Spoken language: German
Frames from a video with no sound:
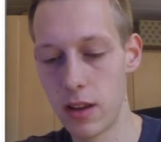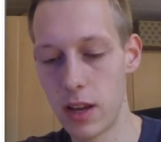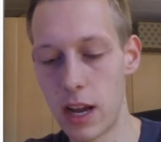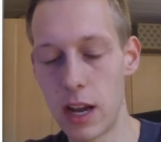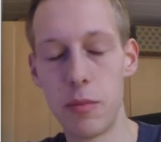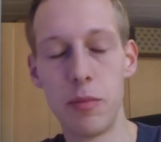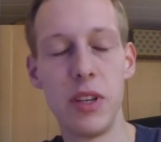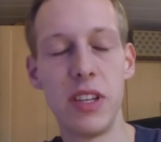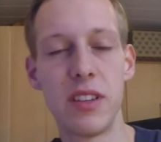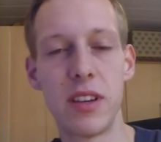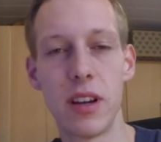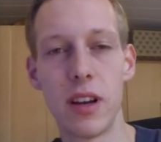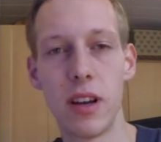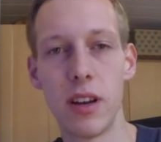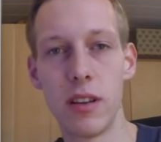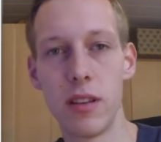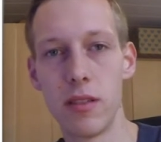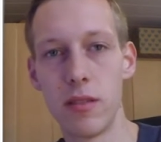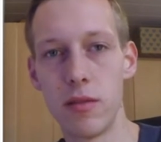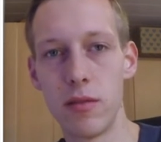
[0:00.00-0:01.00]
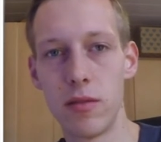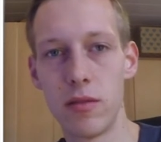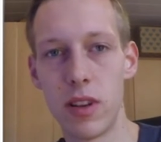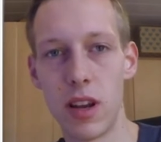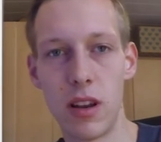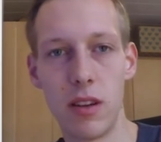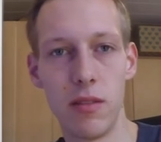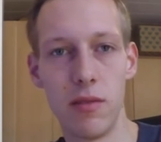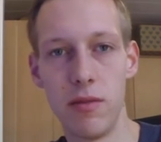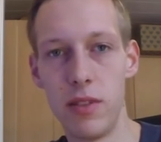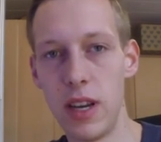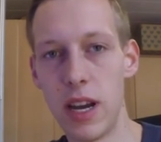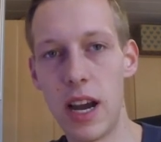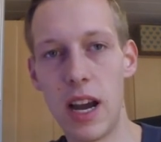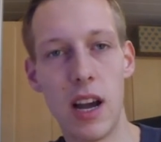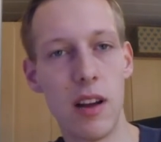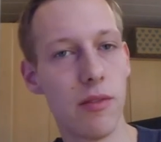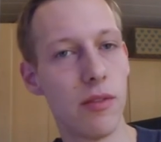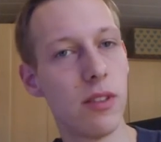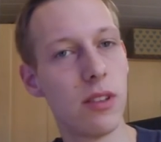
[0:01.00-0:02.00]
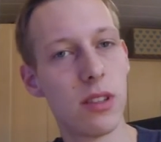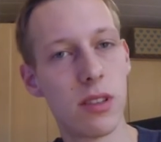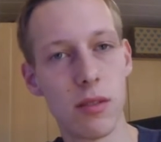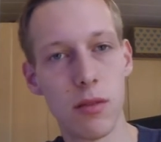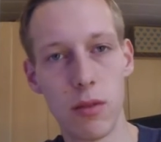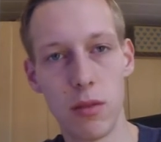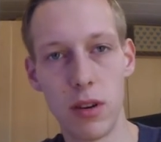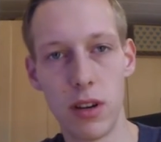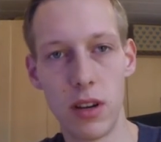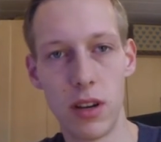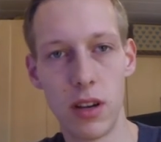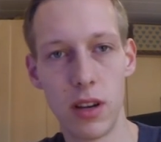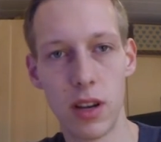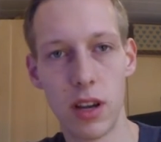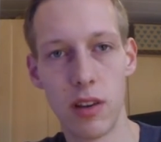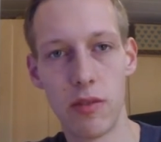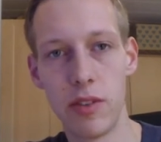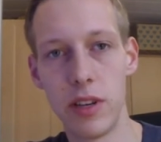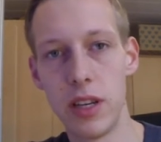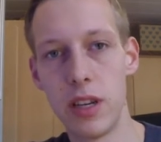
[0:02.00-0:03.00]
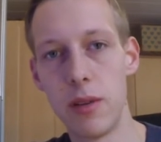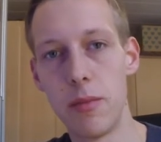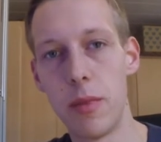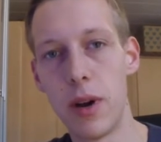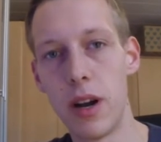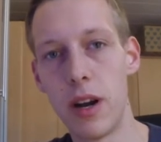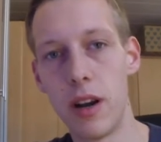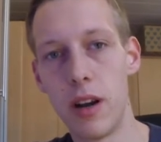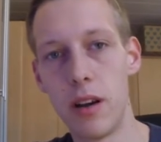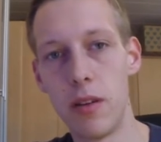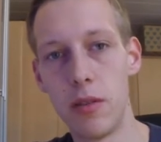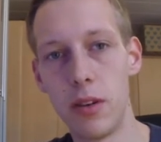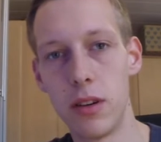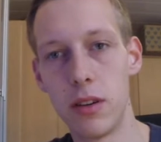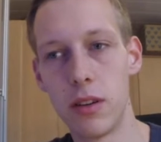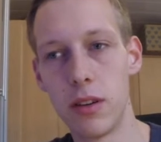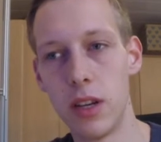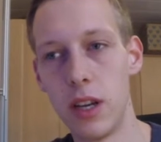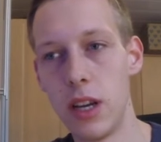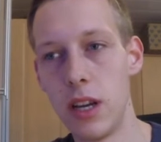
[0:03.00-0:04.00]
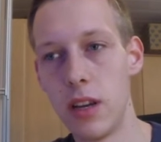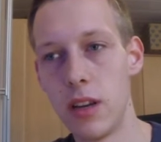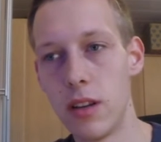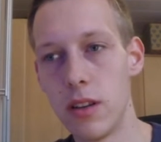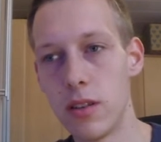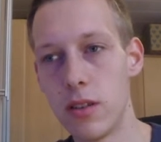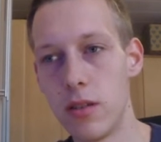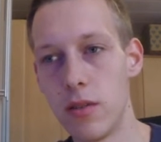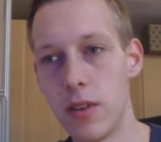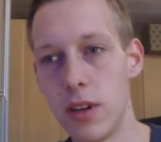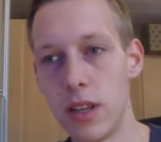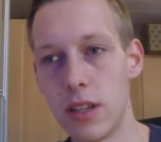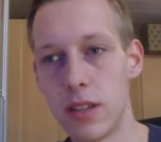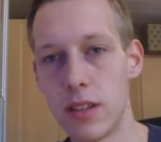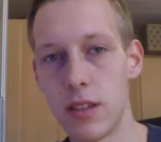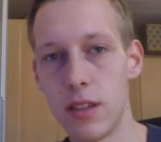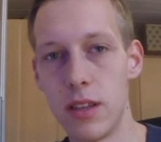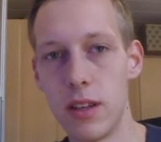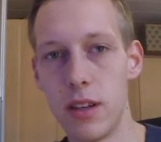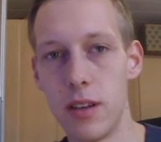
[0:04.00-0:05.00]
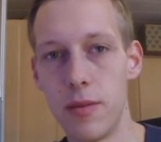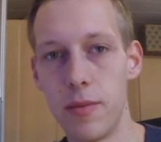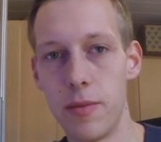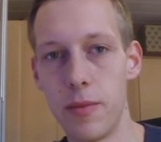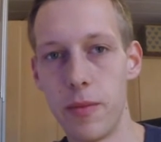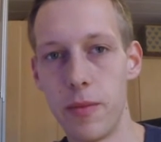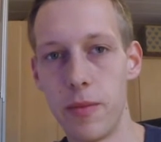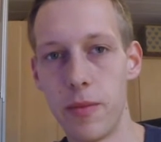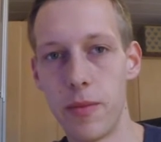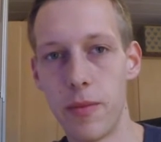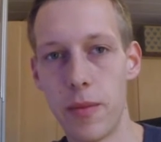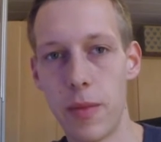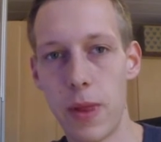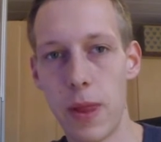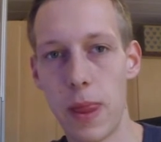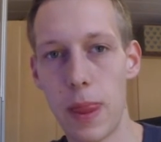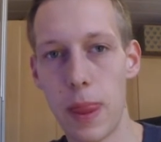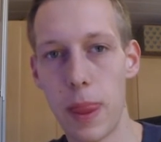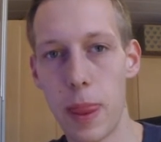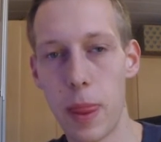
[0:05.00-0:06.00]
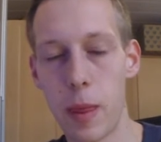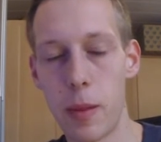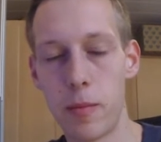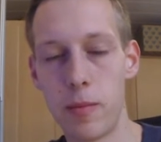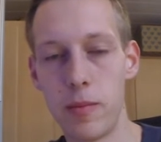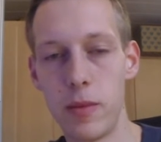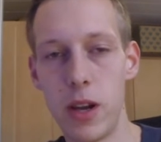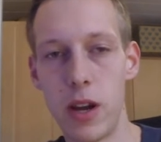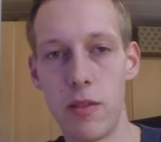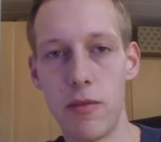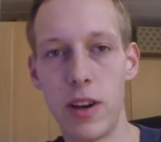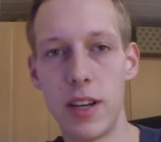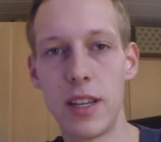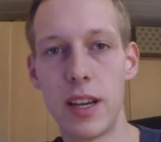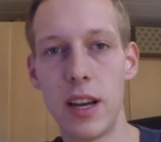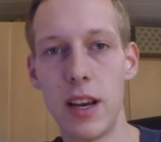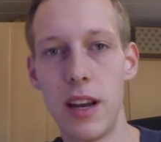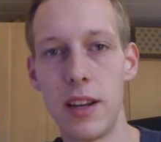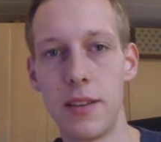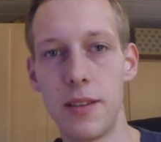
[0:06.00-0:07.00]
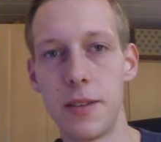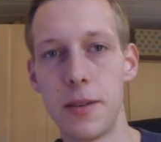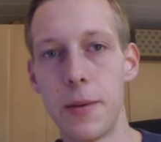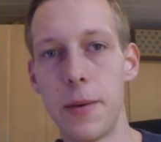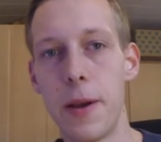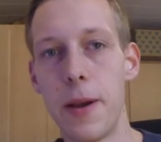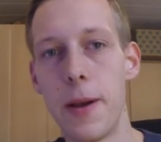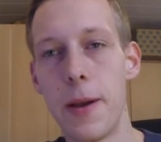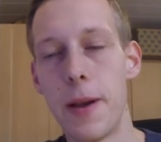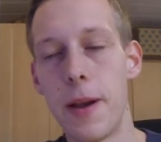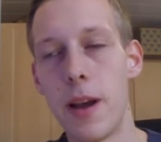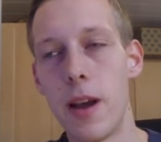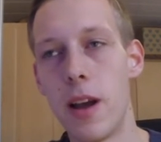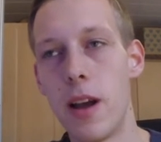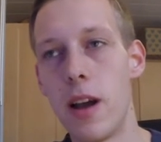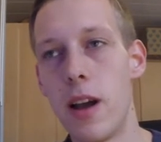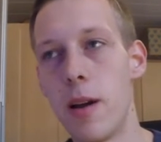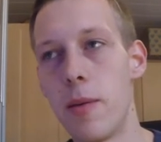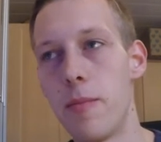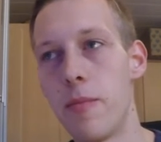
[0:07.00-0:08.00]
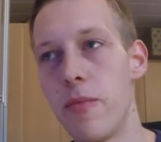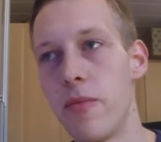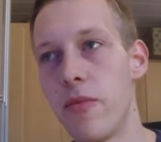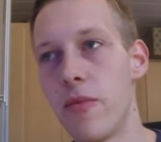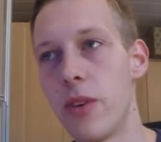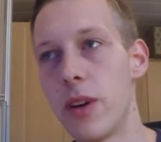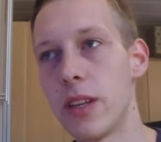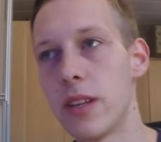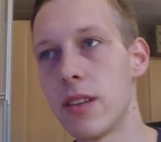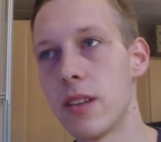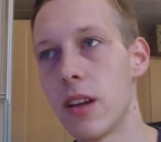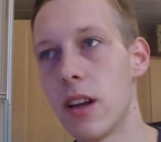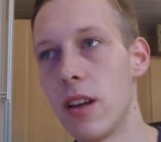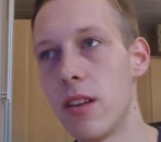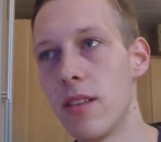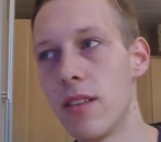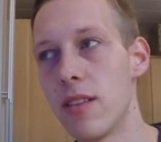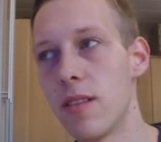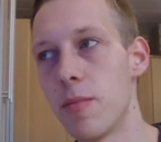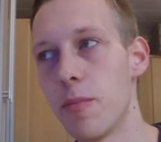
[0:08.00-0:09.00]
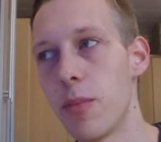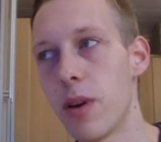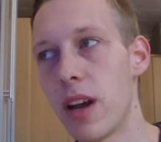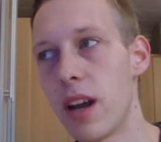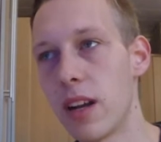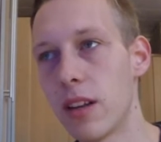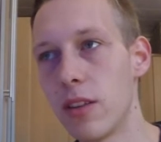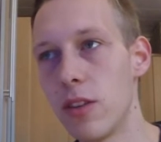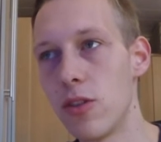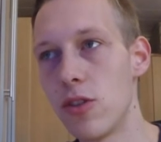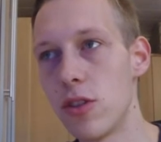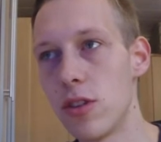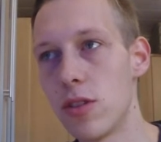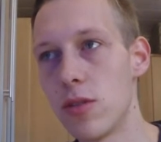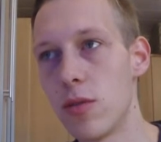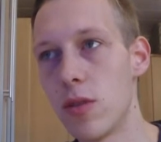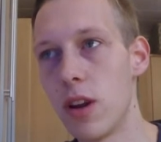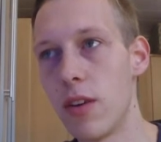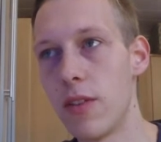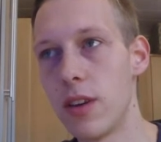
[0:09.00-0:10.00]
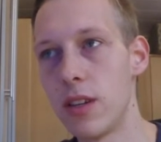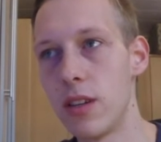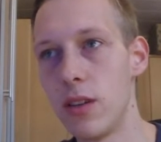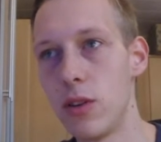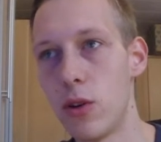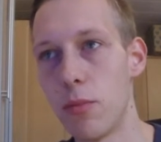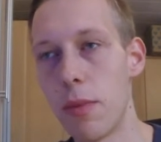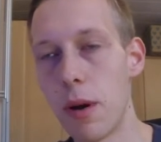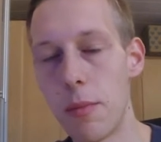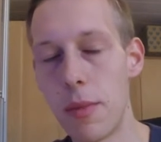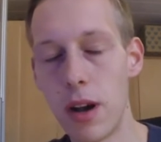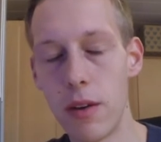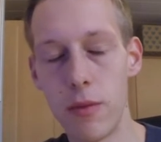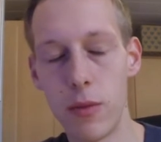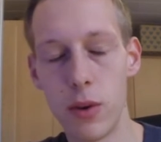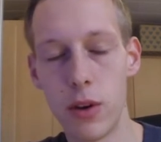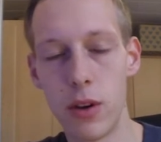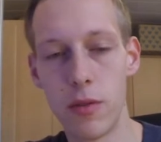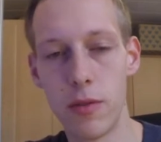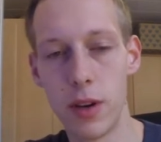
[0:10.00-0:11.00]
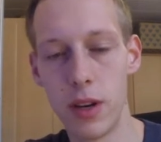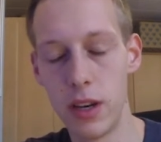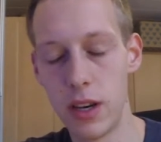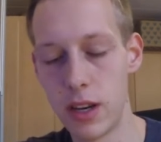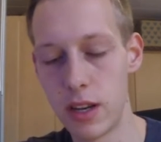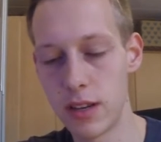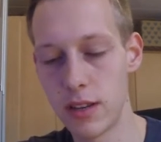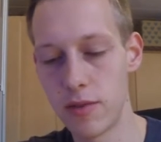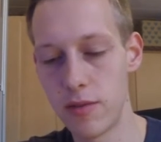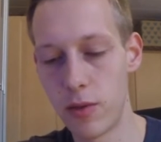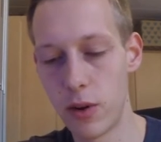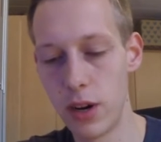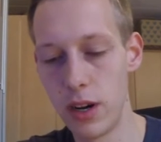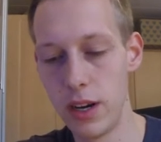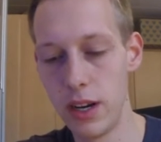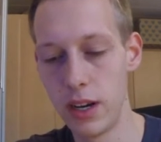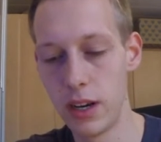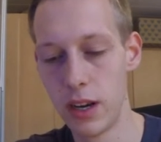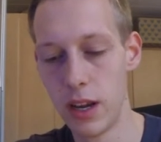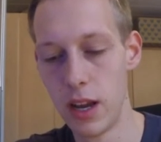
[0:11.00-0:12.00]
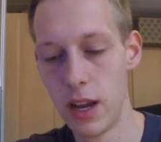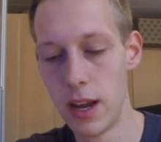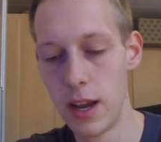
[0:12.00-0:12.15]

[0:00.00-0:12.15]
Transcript: Anbieter dann wie Avis oder Café Del Mar oder sowas äh, ja, weitergeleitet. Ähm, was ganz praktisch ist oder was ich nochmal machen würde, wenn ihr das vor allen Dingen